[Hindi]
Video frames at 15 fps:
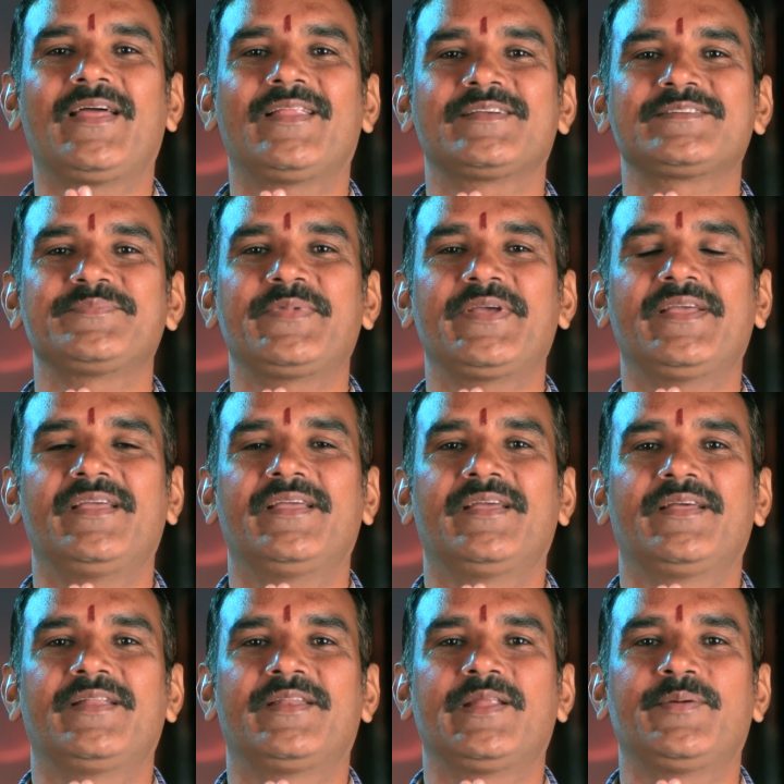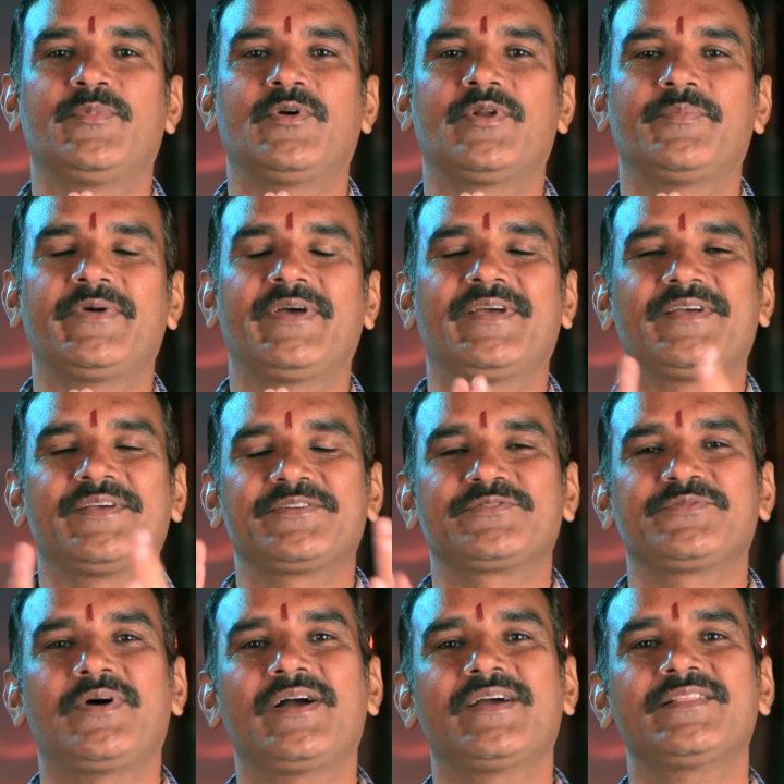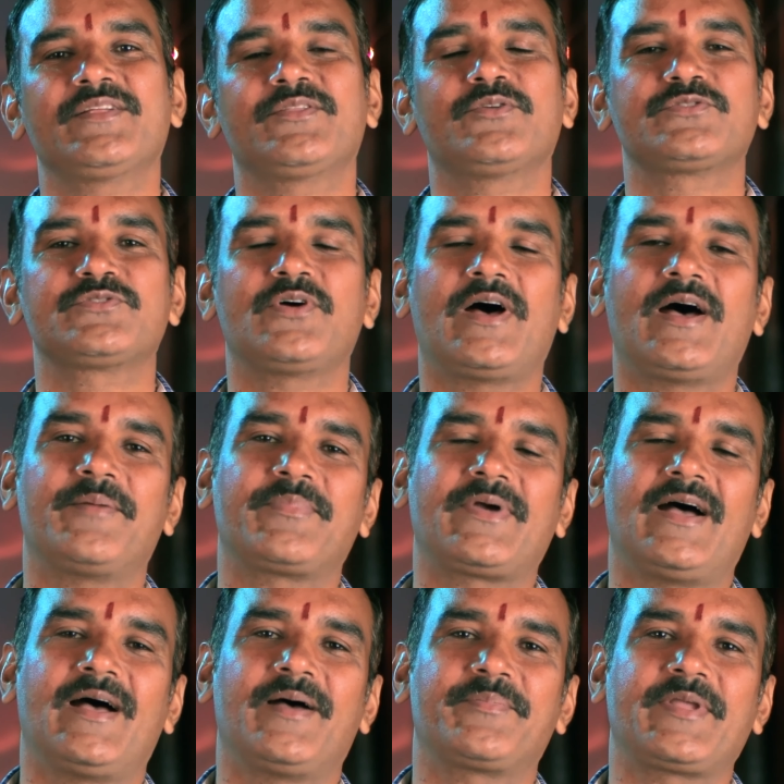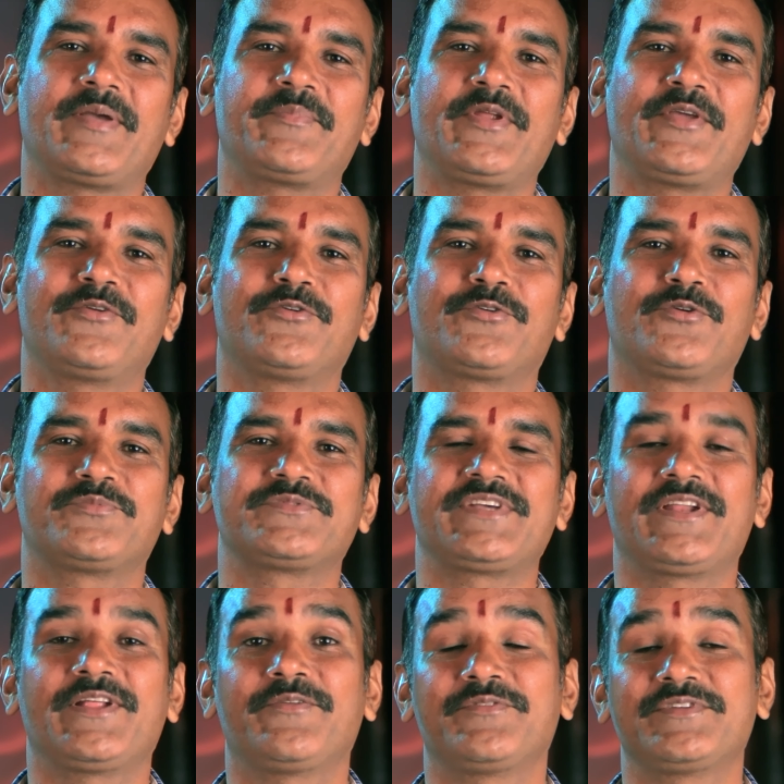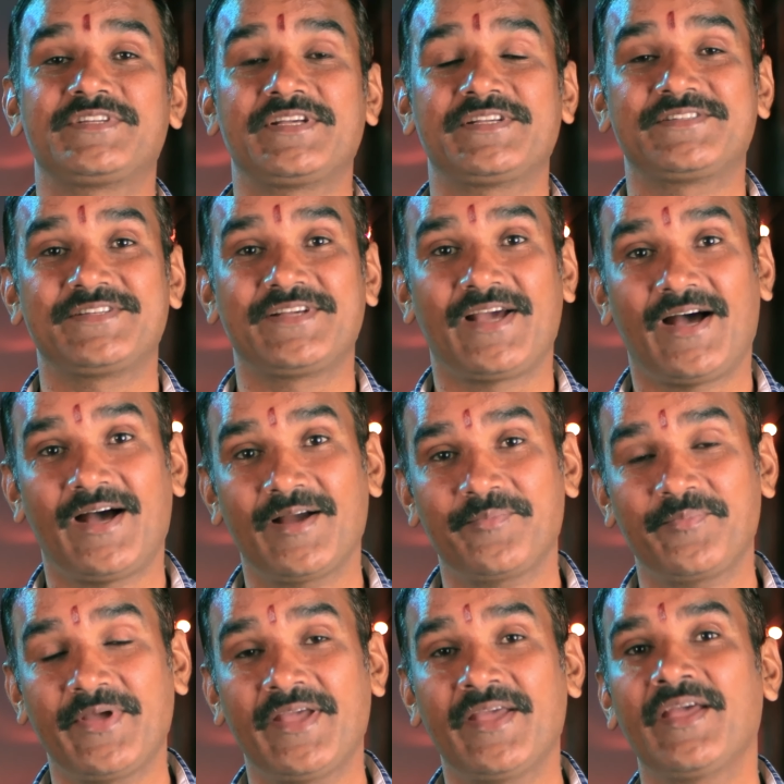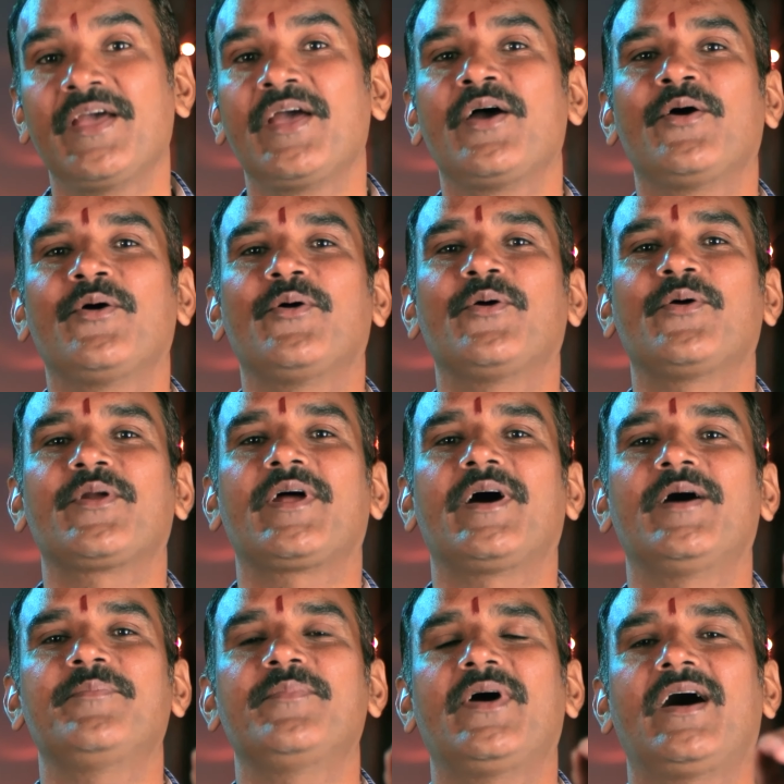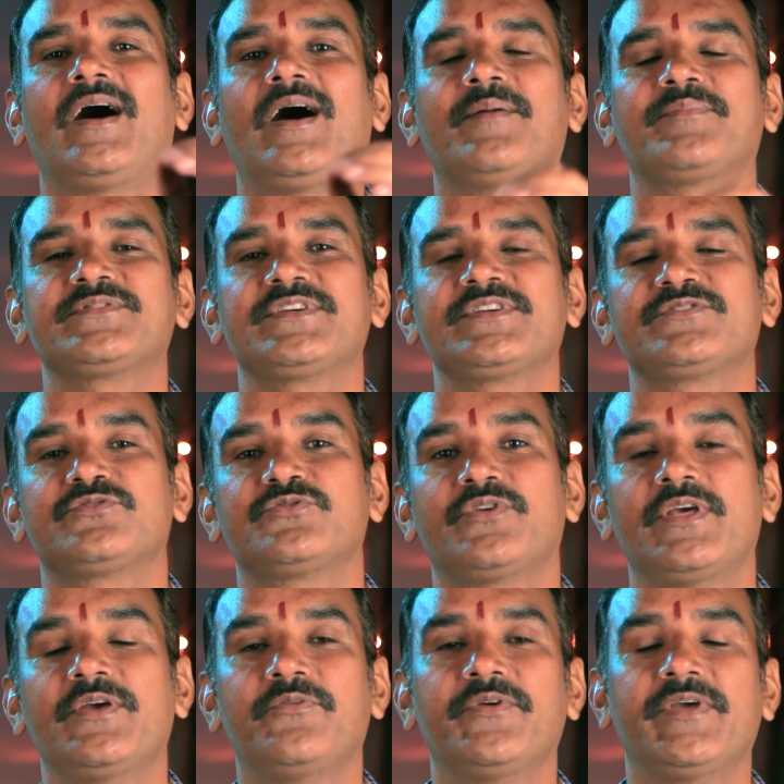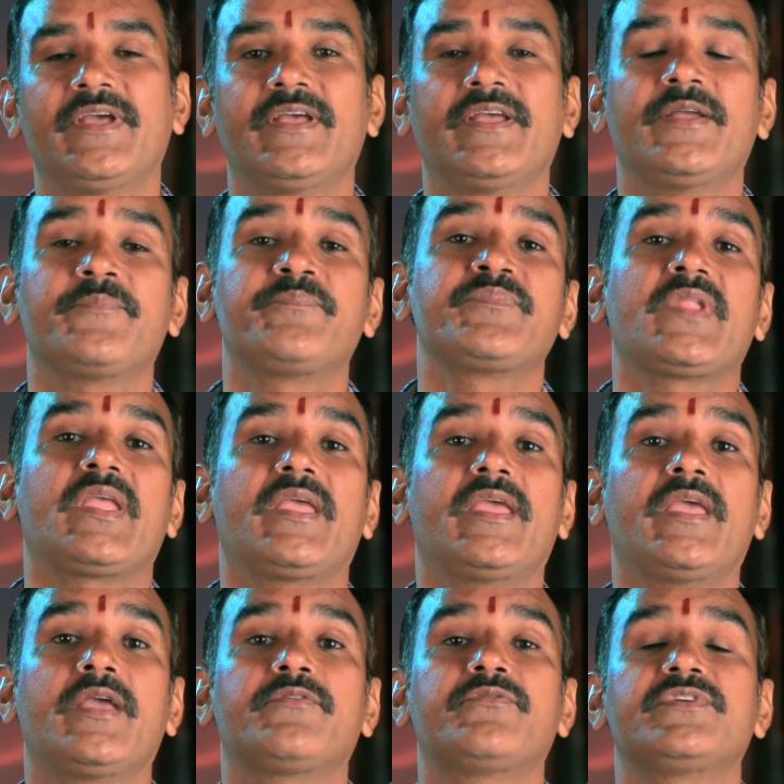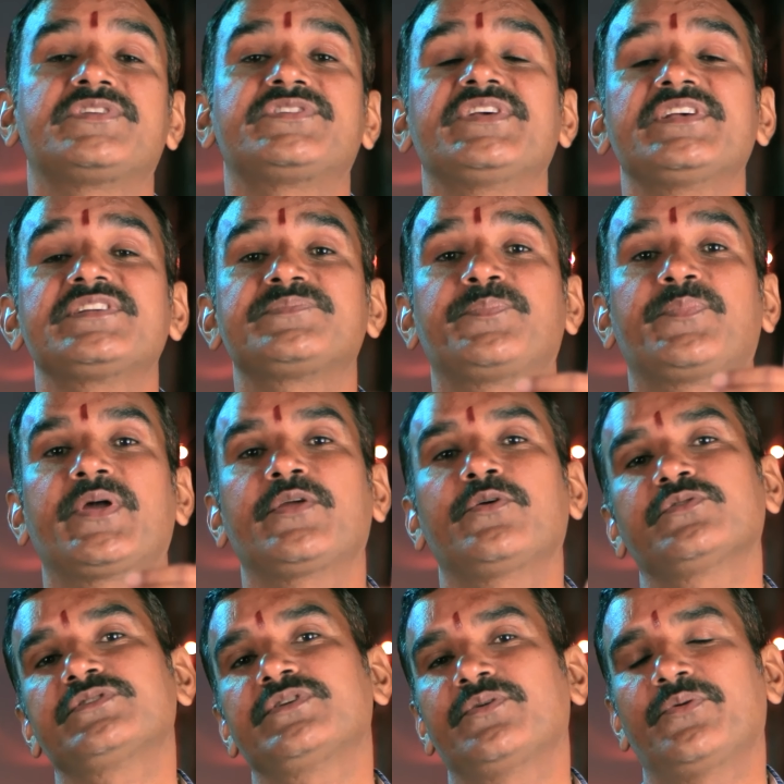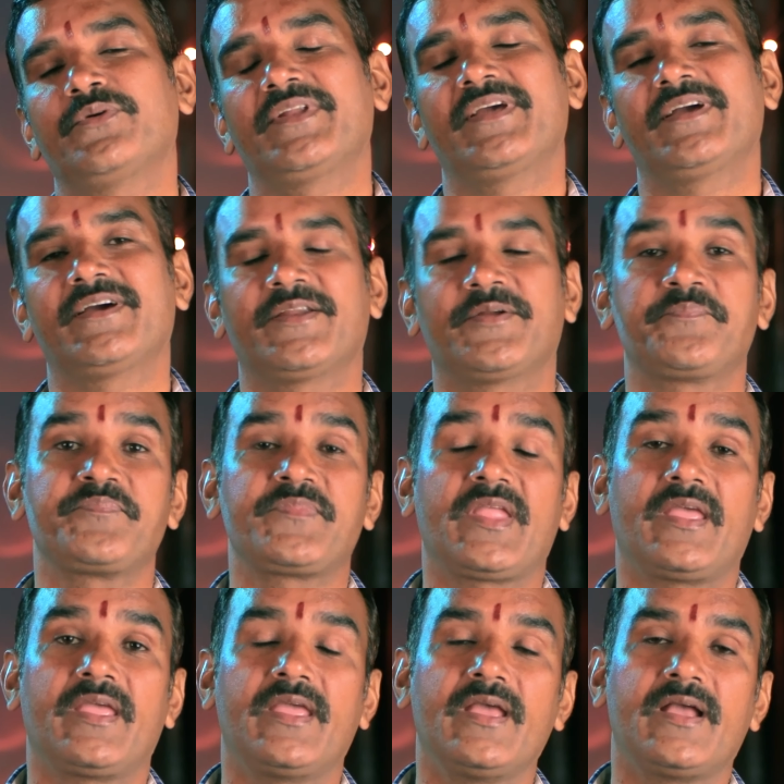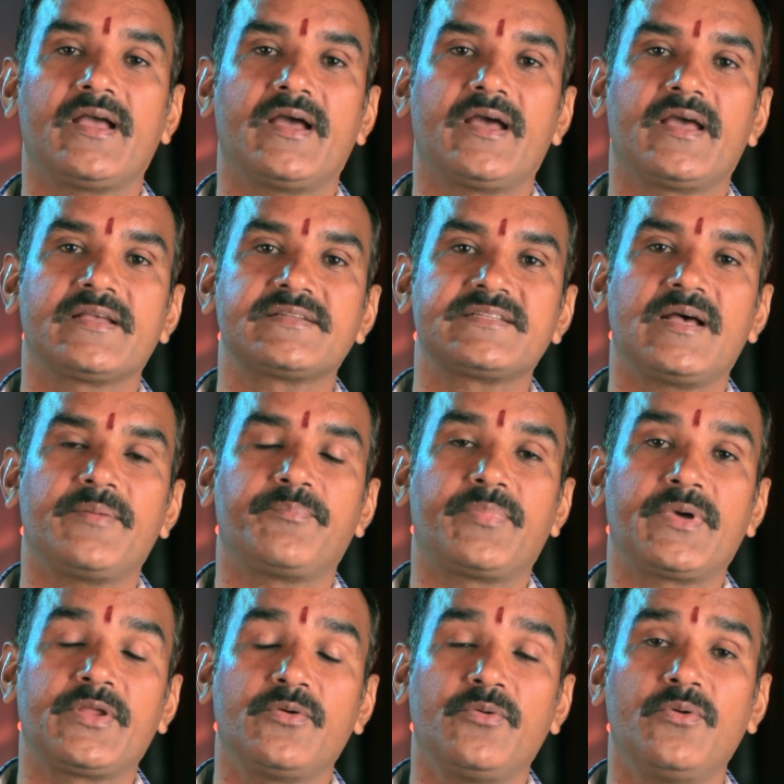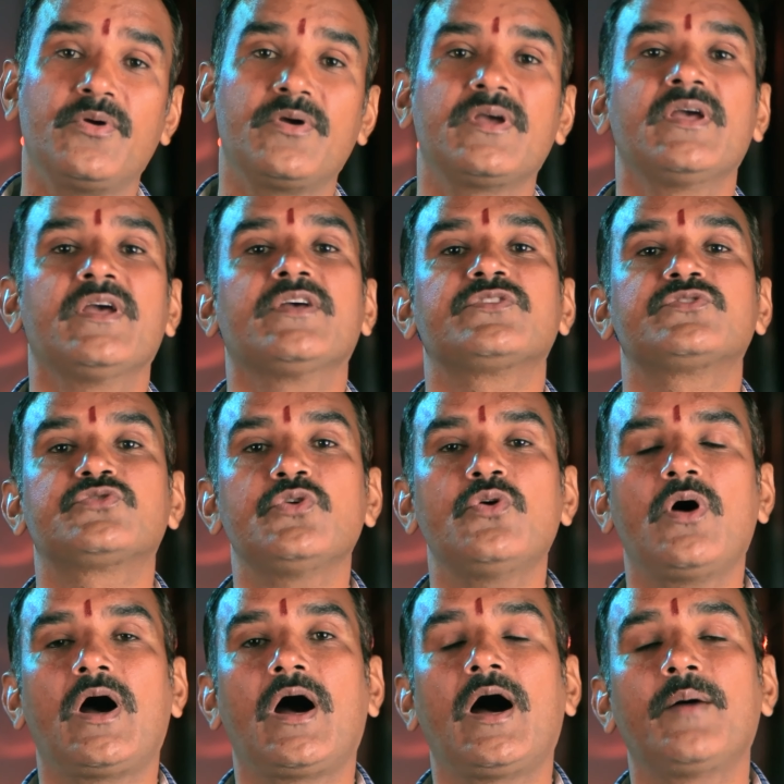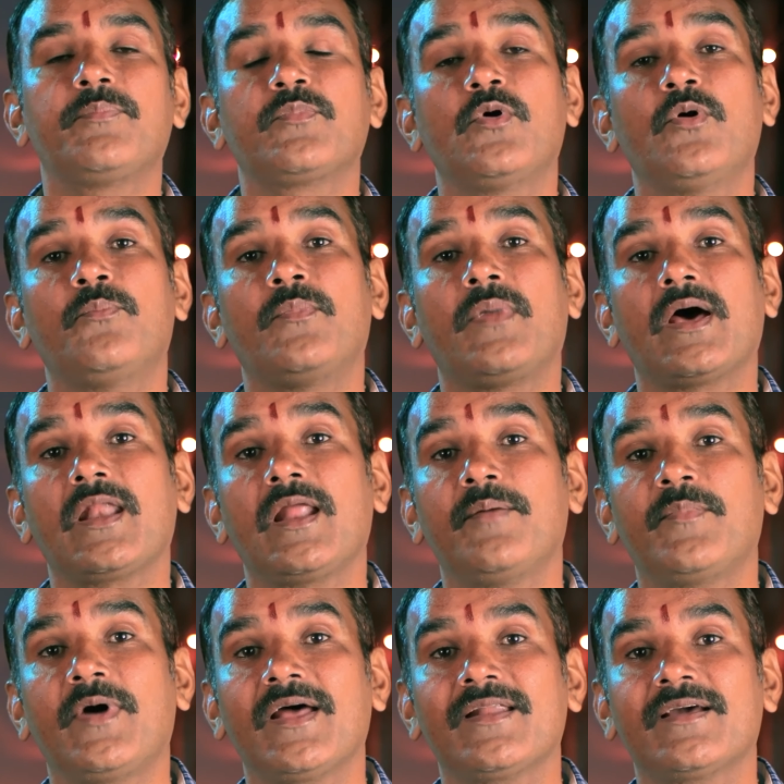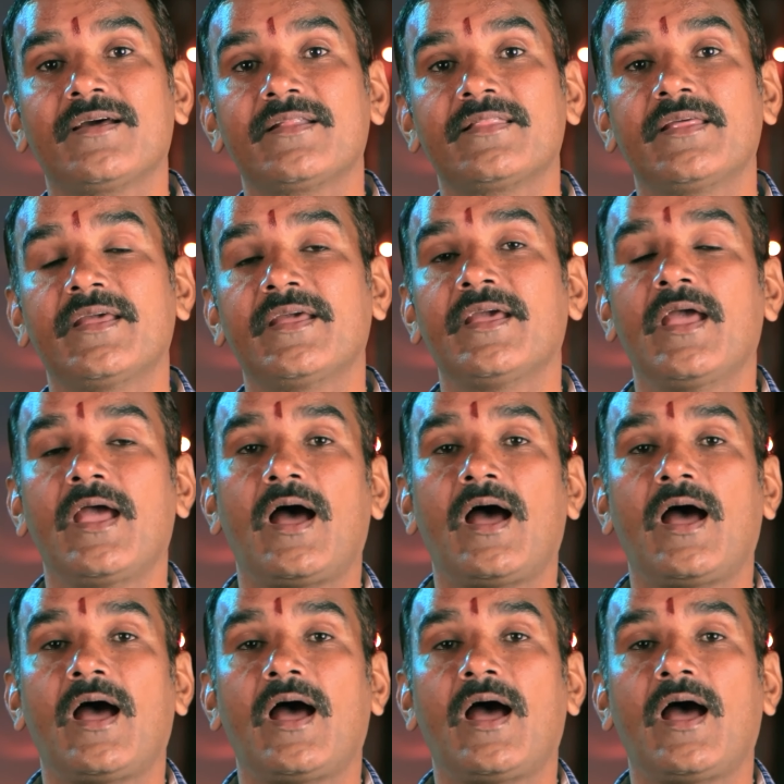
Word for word: महालक्ष्मी नमो नमः स्वागत है दोस्तों आपका आपके अपने यूट्यूब चैनल विजय सिहाग में और हम आपसे जुड़े हुए हैं एक विशेष प्रयोजन को लेकर एक ऐसा प्रयोग जो आपको माला माल कर दे